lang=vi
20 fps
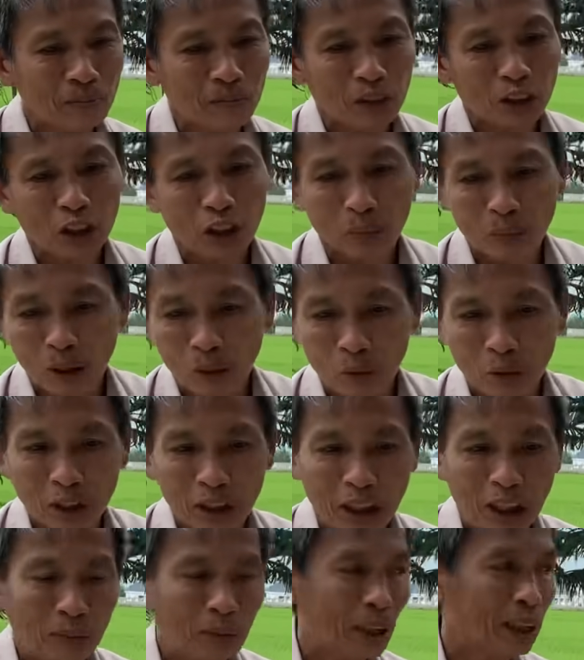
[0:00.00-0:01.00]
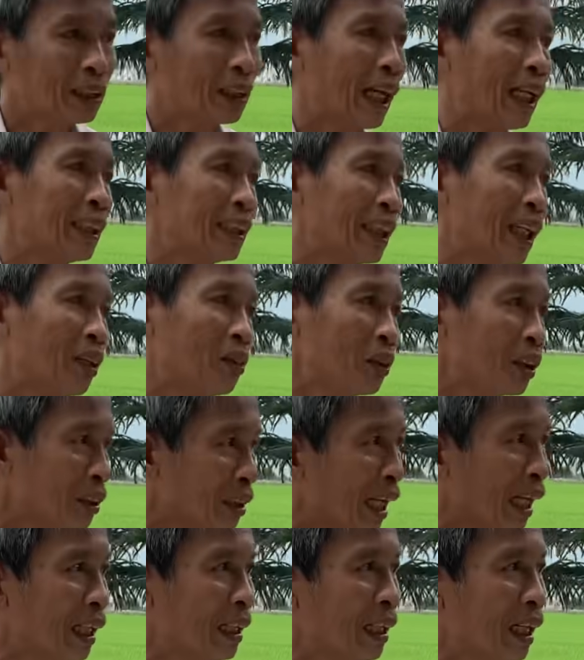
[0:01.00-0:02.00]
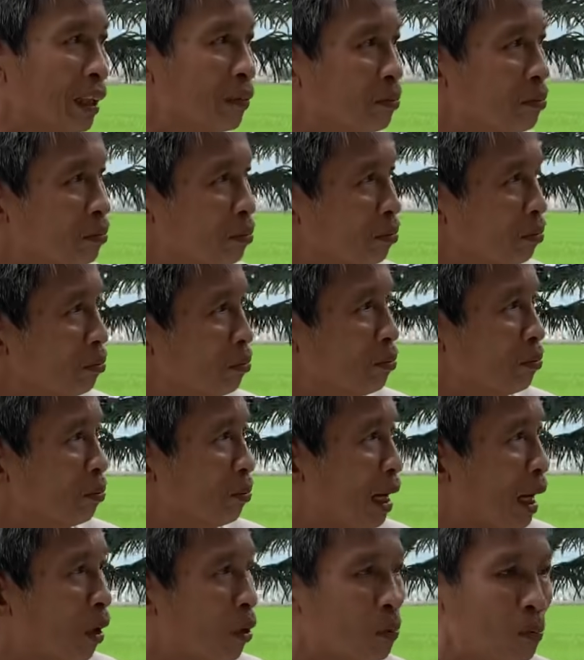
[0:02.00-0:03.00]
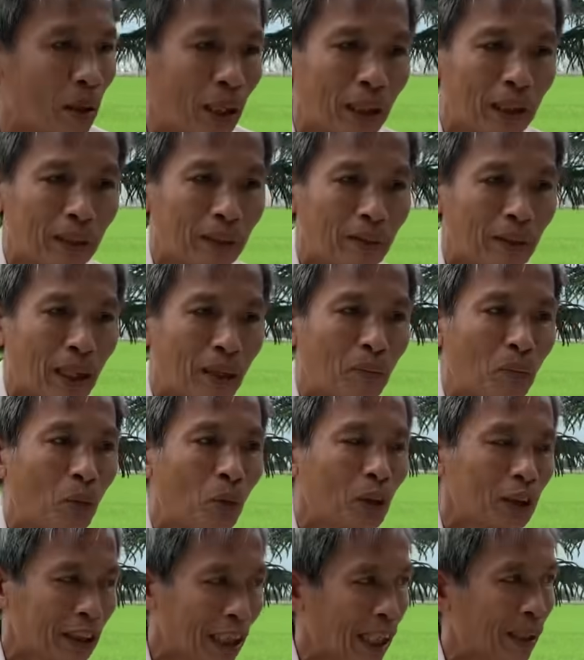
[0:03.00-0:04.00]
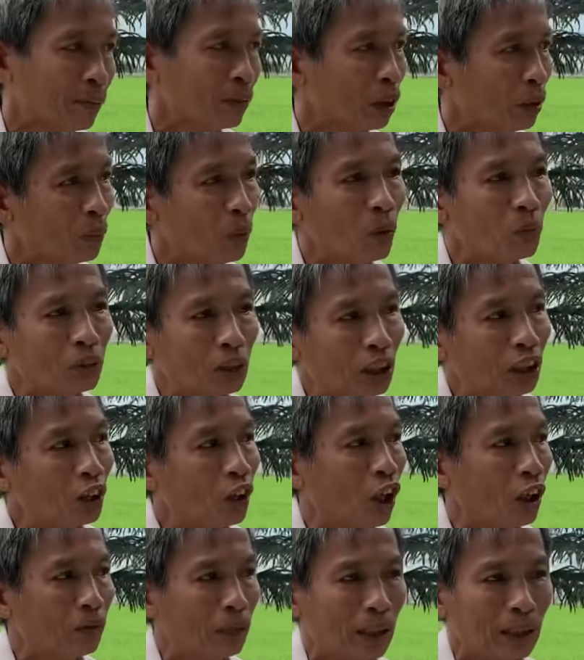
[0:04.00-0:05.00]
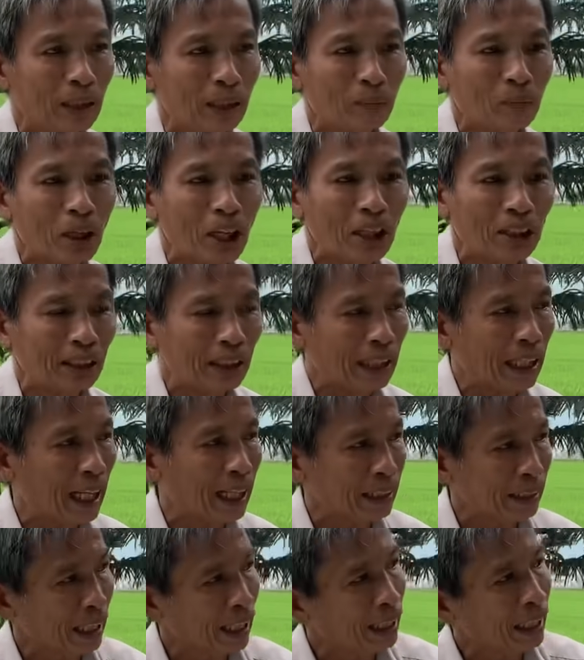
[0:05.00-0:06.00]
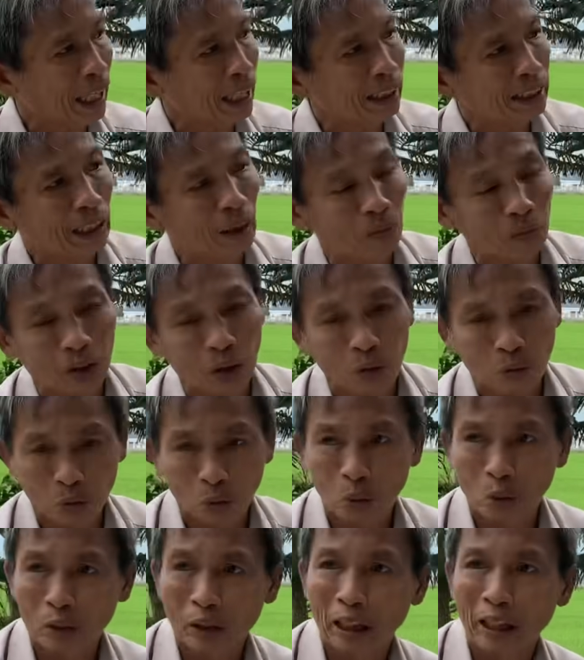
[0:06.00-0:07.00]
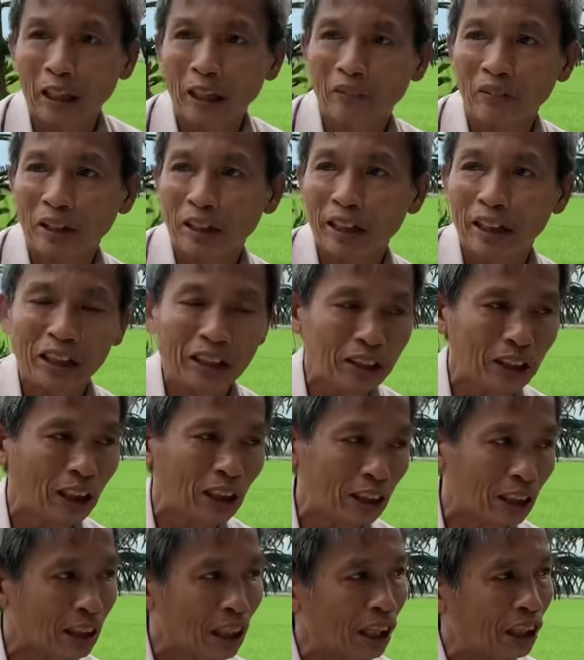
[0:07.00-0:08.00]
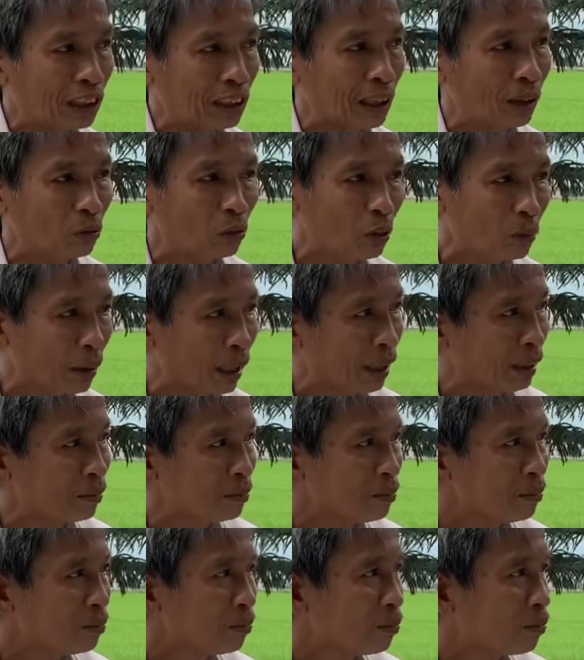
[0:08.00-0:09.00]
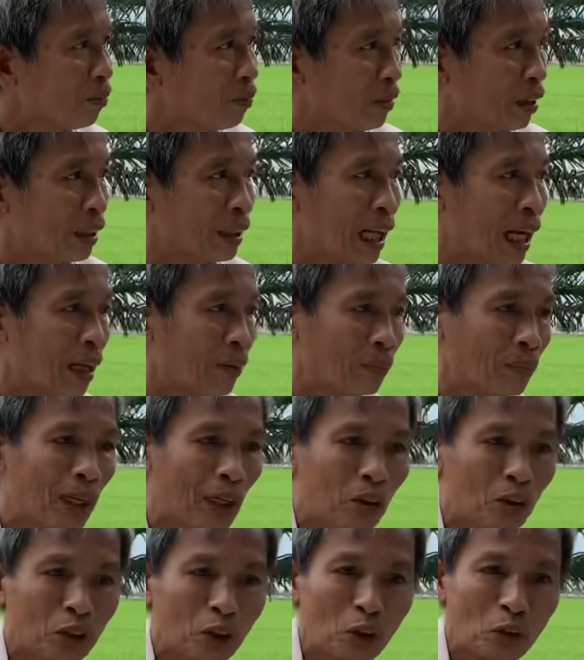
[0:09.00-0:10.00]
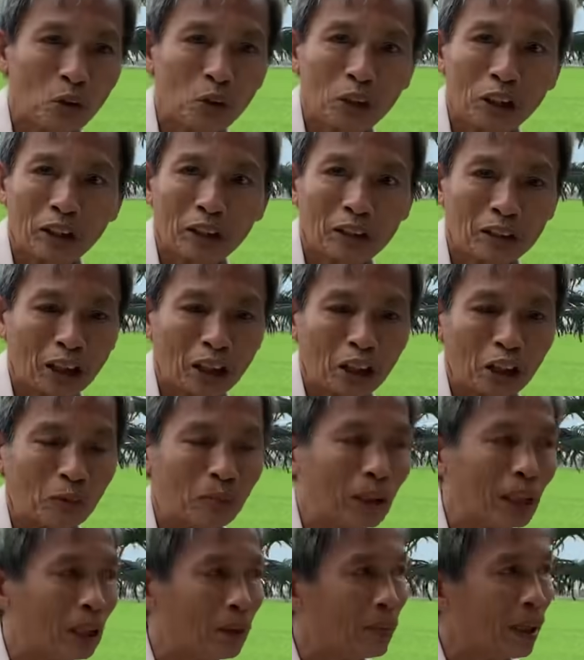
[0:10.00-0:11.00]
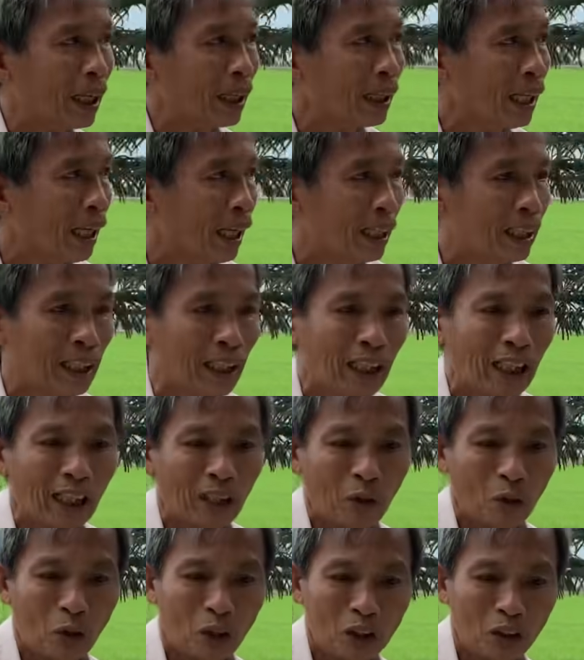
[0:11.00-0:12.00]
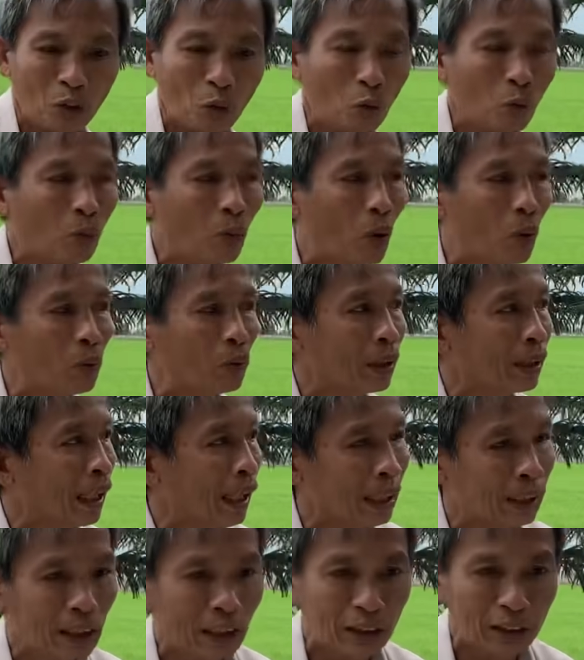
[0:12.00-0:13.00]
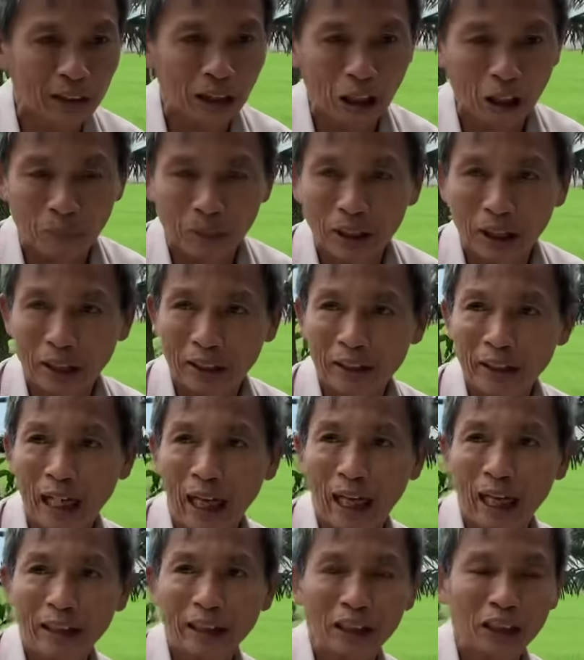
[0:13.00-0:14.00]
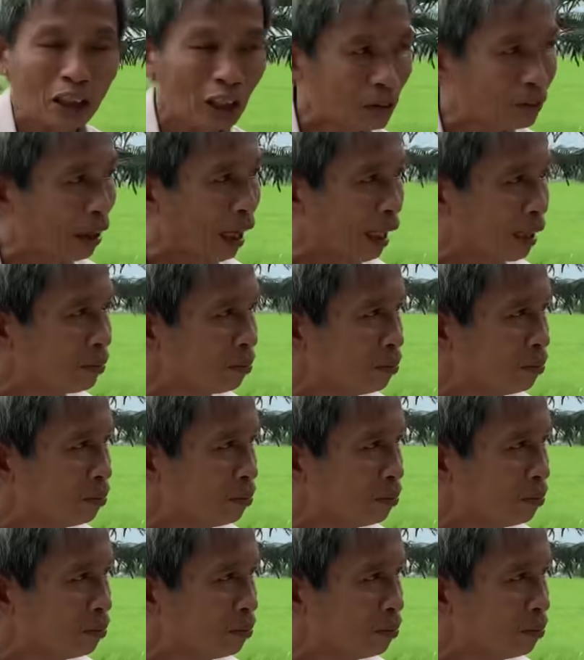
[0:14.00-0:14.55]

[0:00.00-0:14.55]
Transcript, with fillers: nhưng mà quý vị biết tại sao đức thầy là bảo mình là muốn xem được bốn chữ đó phải là bền gan sắt đá sòng nâu tu trì là phải hy sinh cái đời sống của mình làm bao nhiêu việc từ bi bác ái hay là có đủ bốn cái đại đức từ bi hỷ xã như đức phật